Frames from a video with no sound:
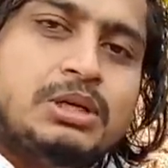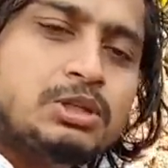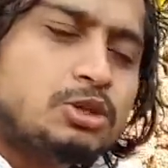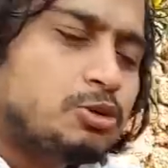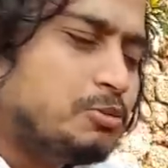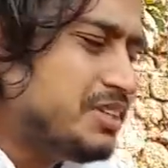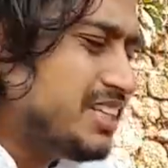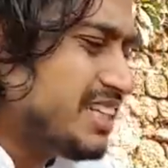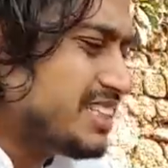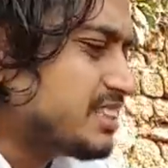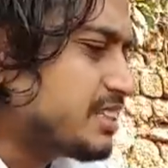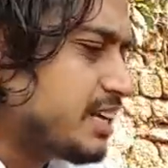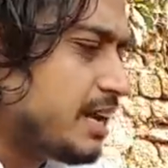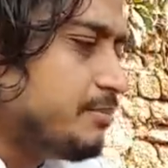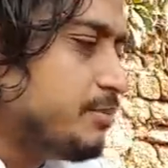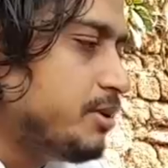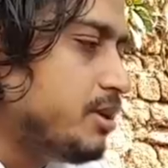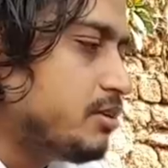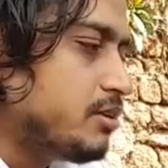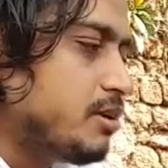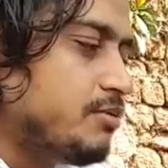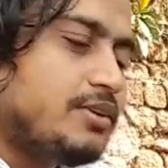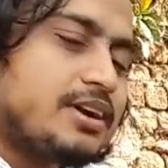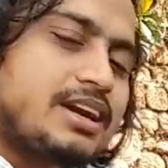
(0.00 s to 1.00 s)
तो मैं ज़्यादा टाइम नहीं
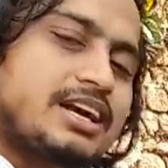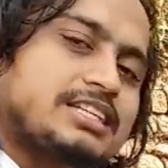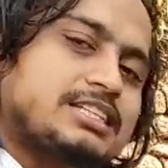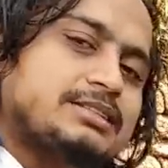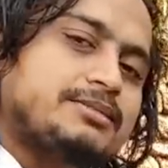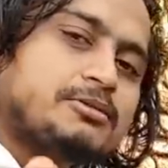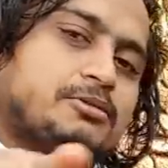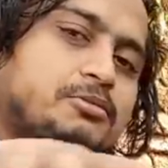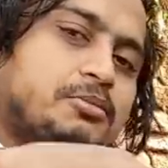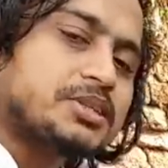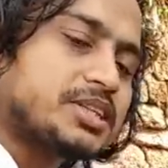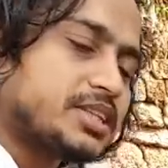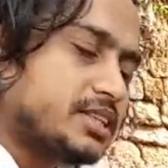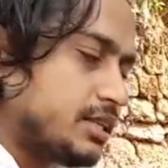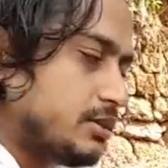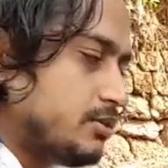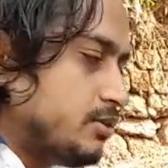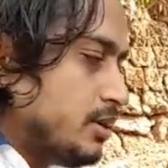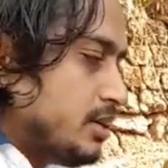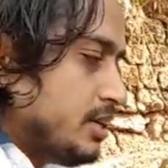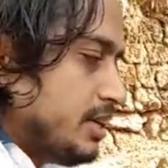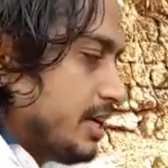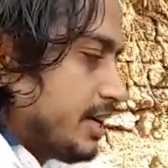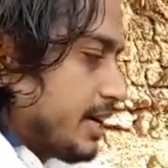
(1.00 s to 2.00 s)
लूँगा फटाक से मैं आपको बताता हूँ
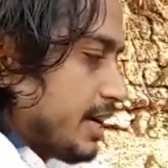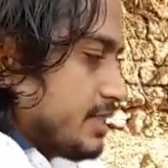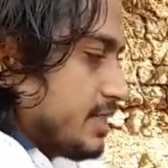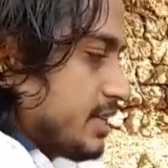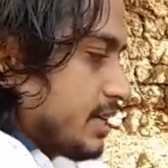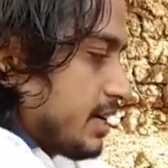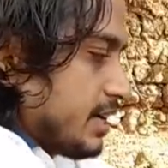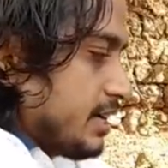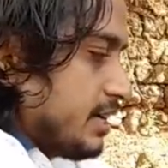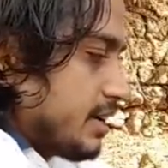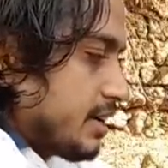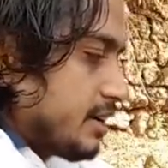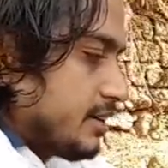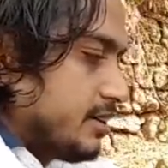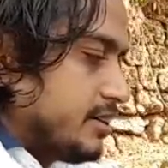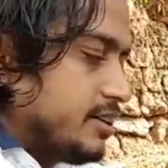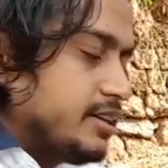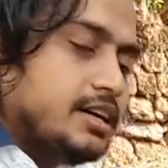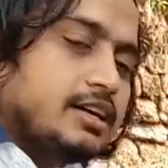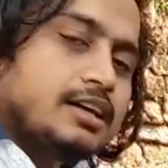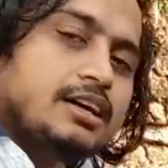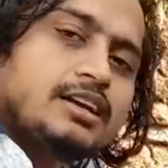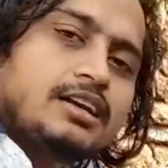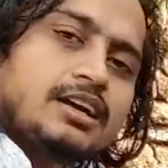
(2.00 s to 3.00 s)
ये कैसा करने का
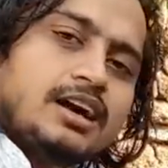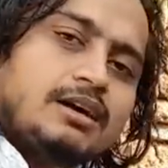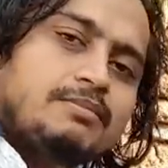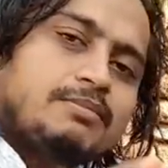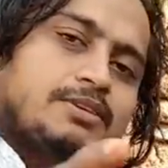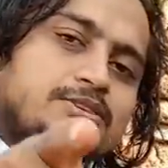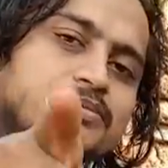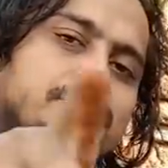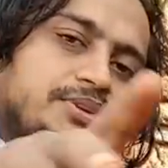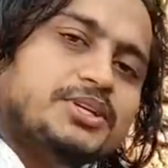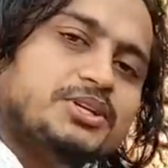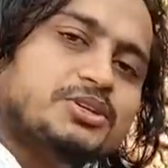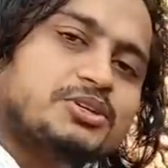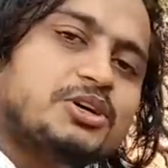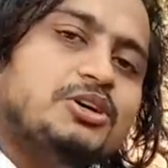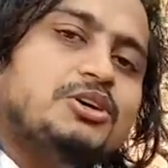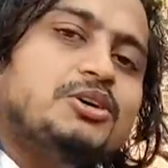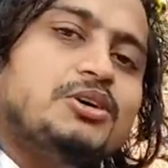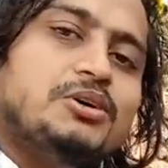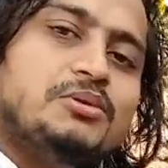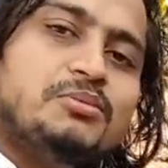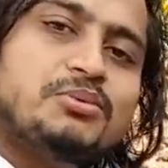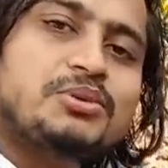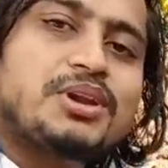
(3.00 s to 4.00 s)
ठीक है अब बस वीडियो को
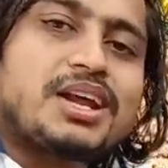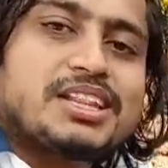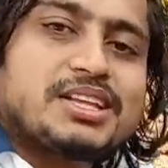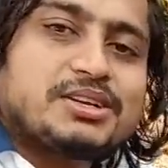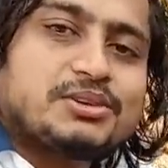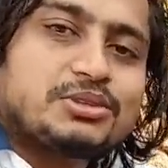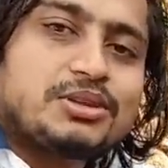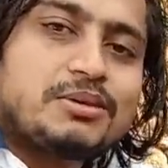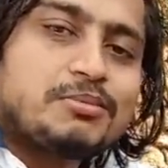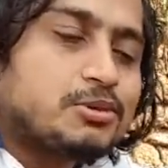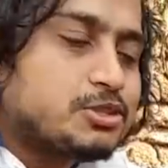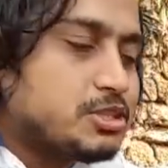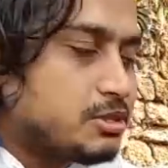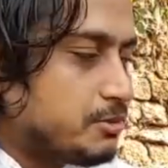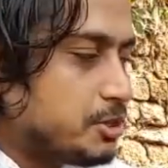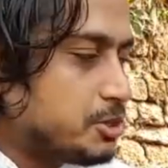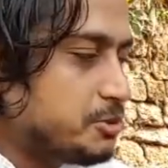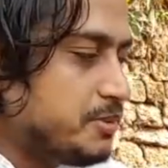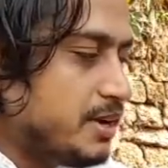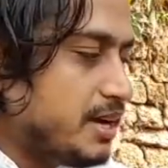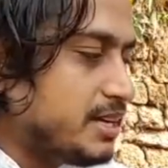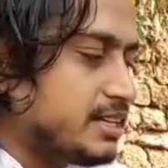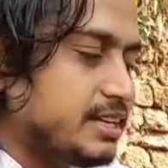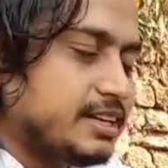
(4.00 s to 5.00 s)
पूरा देखो तो आपको समझ
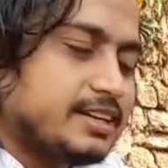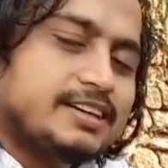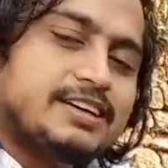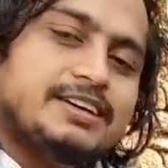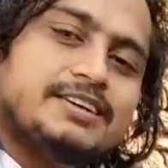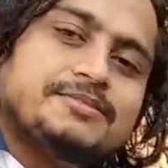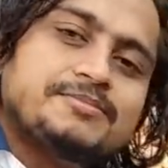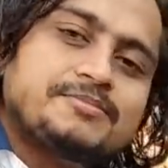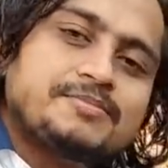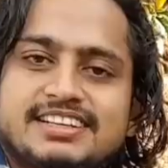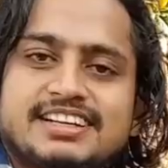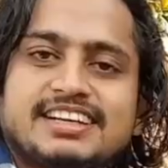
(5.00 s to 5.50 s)
में आ जाएगा